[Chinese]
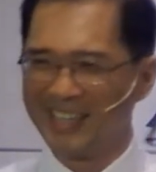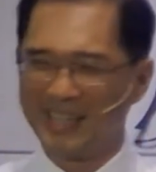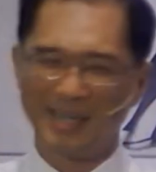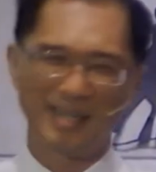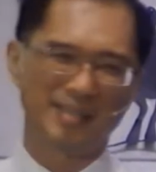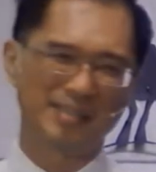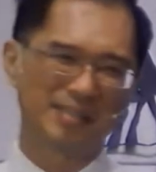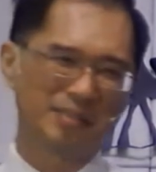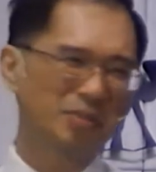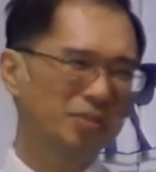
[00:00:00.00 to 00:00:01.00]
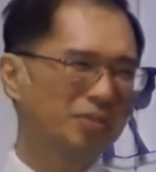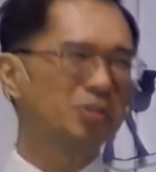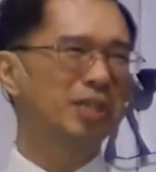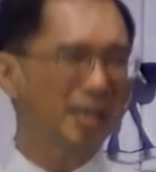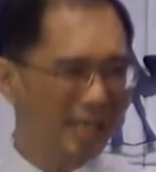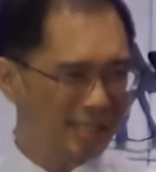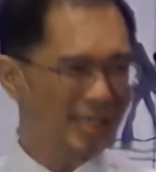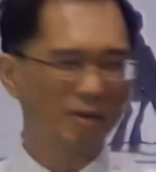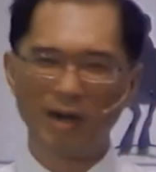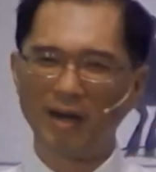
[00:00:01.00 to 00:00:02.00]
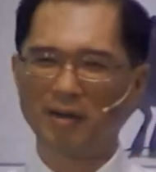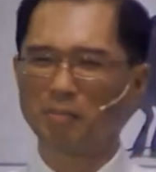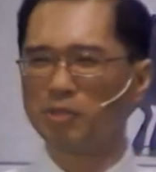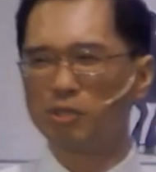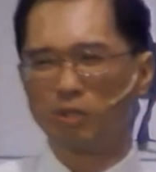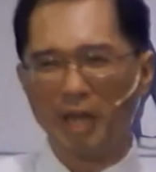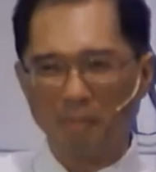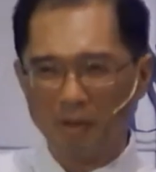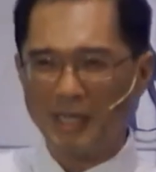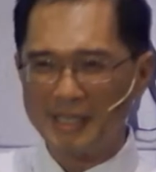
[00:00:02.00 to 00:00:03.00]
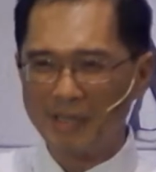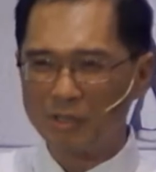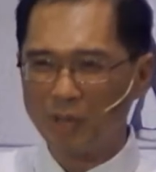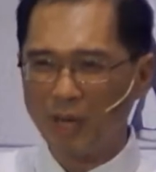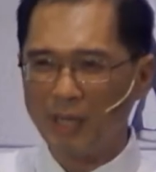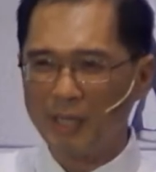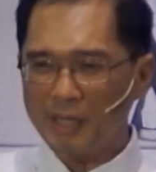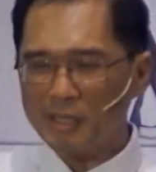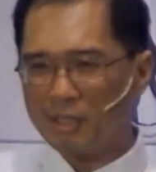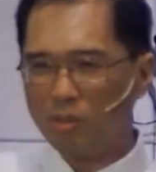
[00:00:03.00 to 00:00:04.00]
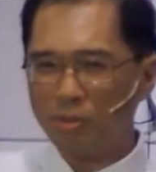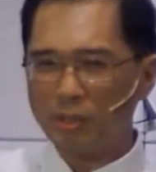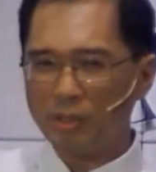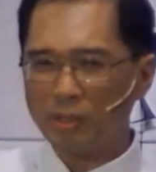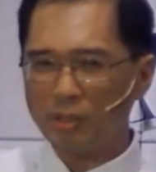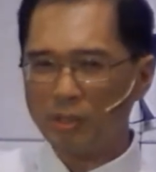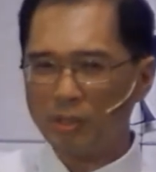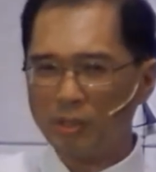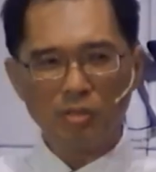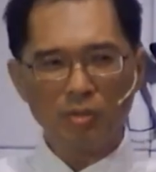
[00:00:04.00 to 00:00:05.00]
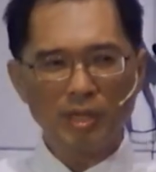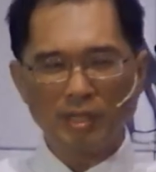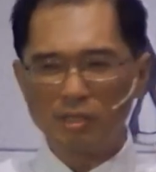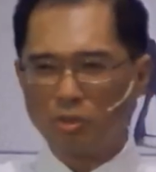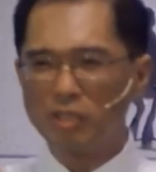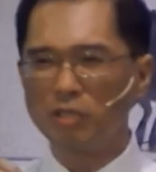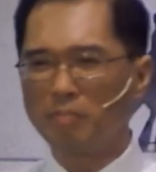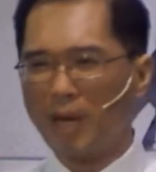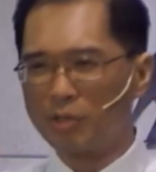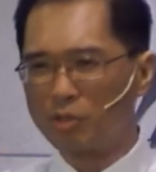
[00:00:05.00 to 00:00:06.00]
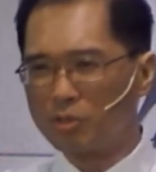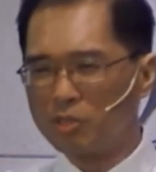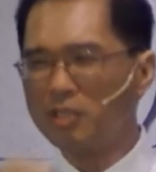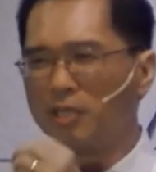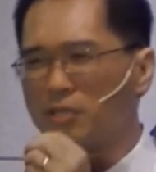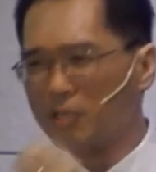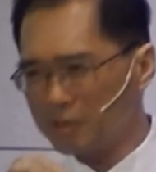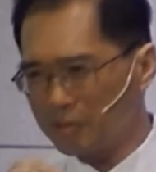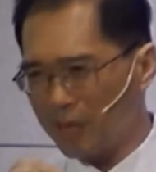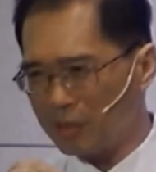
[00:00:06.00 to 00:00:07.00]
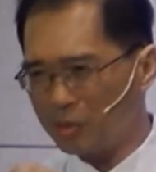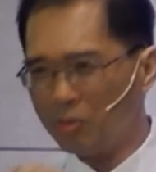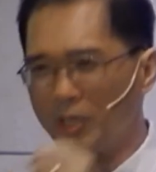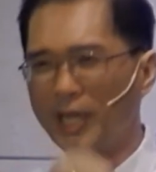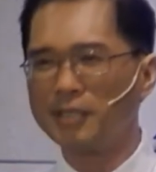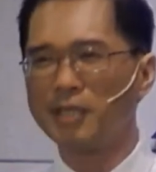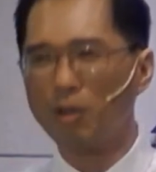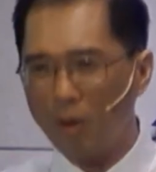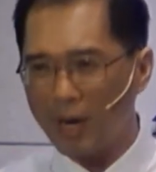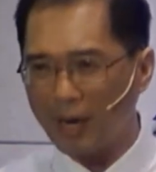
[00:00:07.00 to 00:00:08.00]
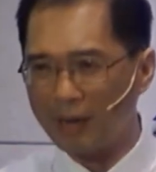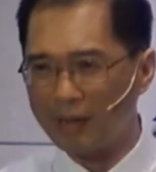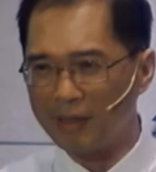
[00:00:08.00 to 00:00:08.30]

啊，因为有钱可以这样花，我不是说他不可以这样做哈。但是如果他是为了追求满足，吃的时候是满足，回来消化了，